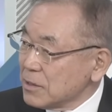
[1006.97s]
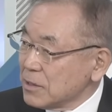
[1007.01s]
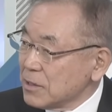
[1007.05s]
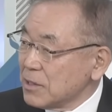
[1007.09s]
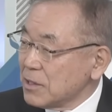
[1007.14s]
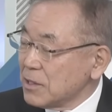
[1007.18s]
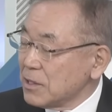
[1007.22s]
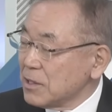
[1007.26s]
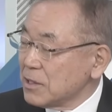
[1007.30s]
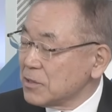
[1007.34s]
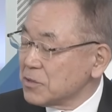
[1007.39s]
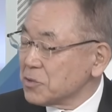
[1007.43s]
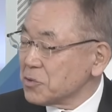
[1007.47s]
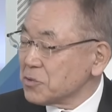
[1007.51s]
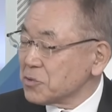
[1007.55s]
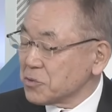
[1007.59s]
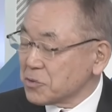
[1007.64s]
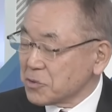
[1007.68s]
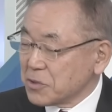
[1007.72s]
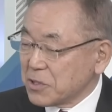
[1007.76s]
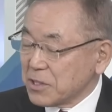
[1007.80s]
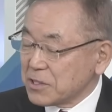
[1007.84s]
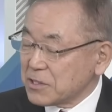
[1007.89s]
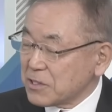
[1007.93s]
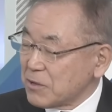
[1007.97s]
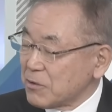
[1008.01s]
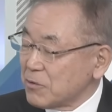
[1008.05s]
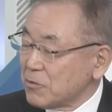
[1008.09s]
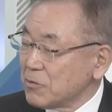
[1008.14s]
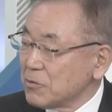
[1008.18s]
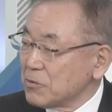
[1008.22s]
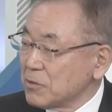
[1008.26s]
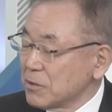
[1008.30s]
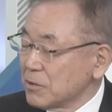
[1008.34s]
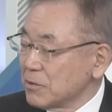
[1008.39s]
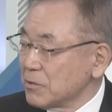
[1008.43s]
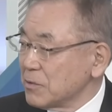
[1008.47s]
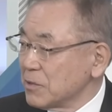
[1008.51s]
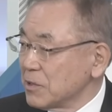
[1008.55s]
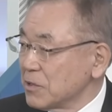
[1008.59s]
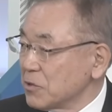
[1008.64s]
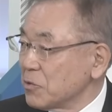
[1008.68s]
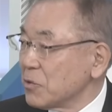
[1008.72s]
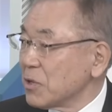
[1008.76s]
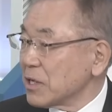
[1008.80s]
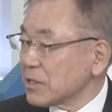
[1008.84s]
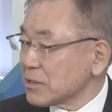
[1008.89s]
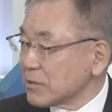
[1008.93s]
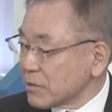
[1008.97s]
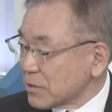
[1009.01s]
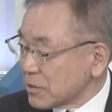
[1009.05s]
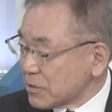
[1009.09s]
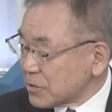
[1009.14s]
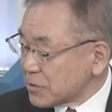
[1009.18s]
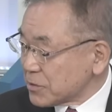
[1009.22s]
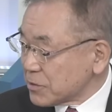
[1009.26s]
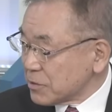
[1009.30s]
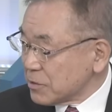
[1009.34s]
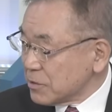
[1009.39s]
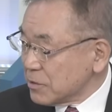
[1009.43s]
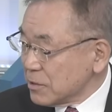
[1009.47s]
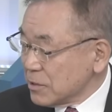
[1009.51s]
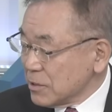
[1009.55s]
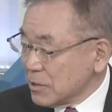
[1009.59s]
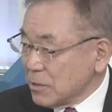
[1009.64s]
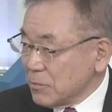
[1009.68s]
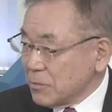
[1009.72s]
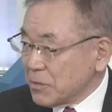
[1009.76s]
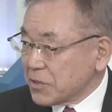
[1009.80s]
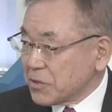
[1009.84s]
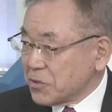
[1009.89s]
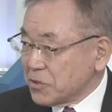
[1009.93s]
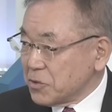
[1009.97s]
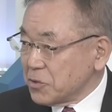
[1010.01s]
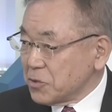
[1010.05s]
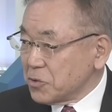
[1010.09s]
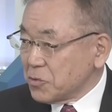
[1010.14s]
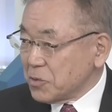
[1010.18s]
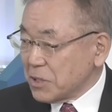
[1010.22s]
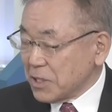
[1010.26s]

日本の経済は弱かったわけです。企業